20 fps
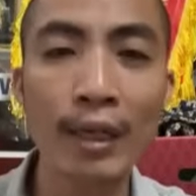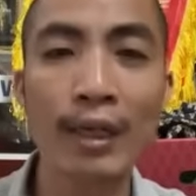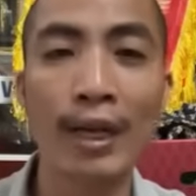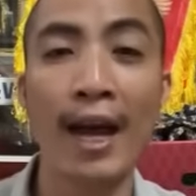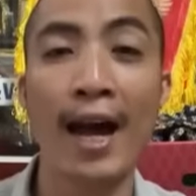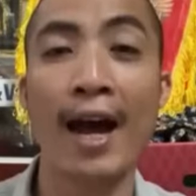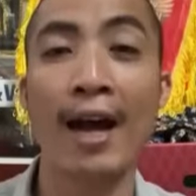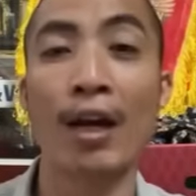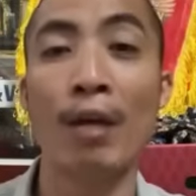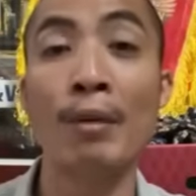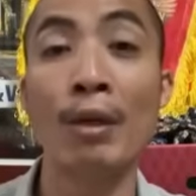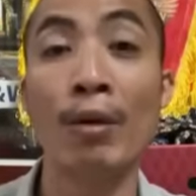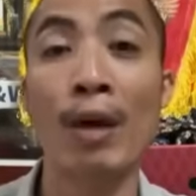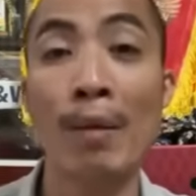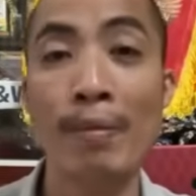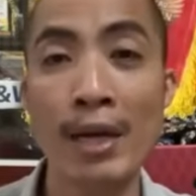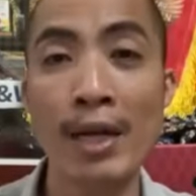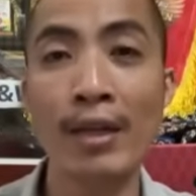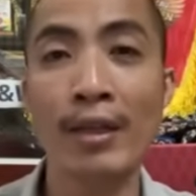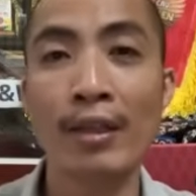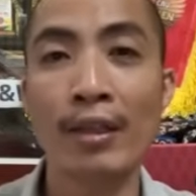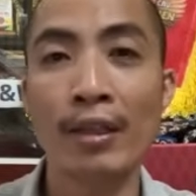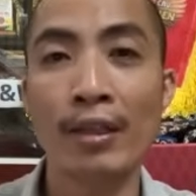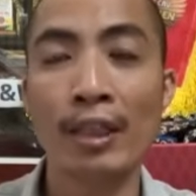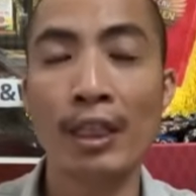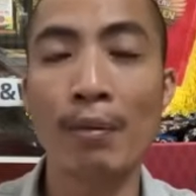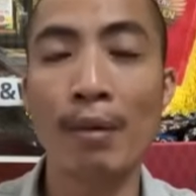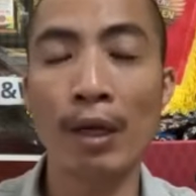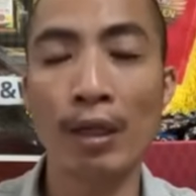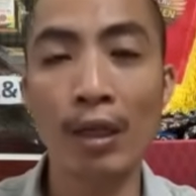là nó bị hô hấp đấy
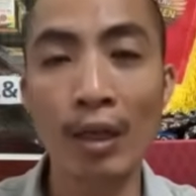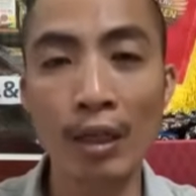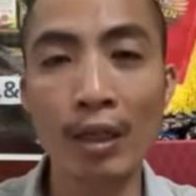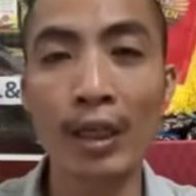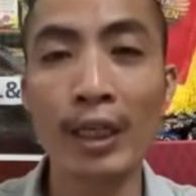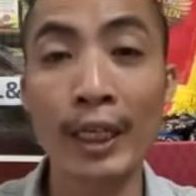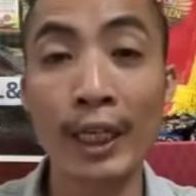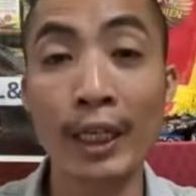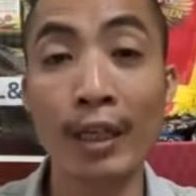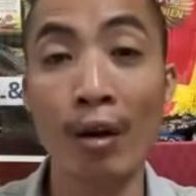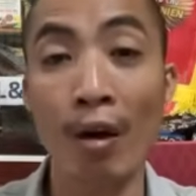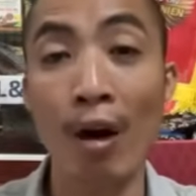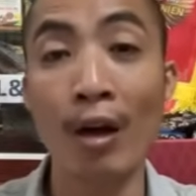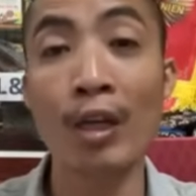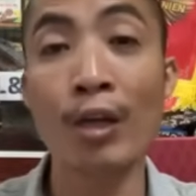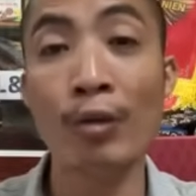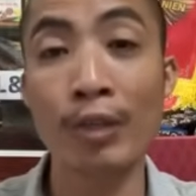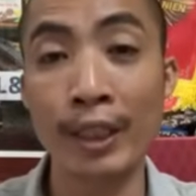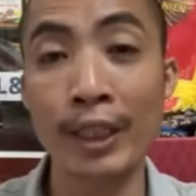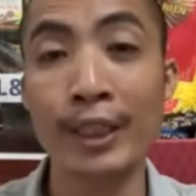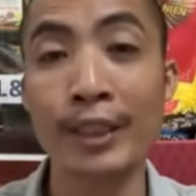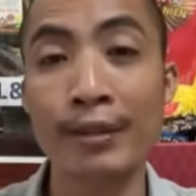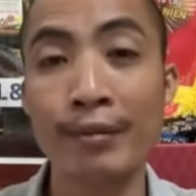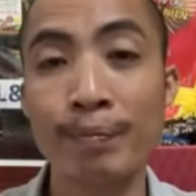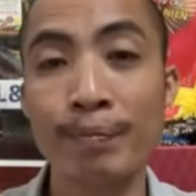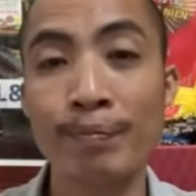nhưng mà cực kỳ khó điều trị